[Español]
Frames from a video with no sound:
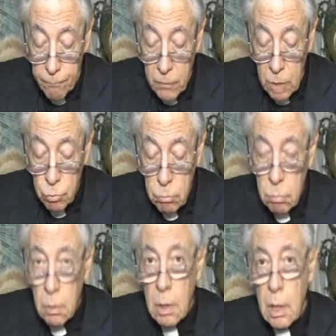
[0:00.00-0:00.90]
que es un
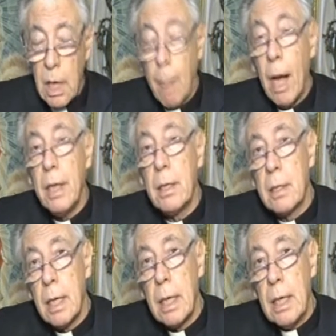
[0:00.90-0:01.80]

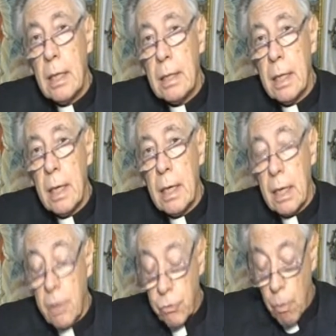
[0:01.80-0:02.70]
camarista de
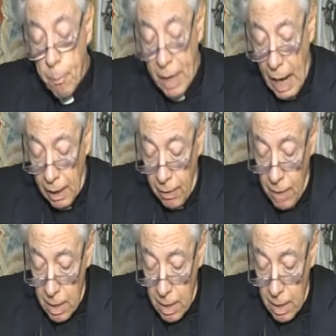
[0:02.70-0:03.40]
casación penal.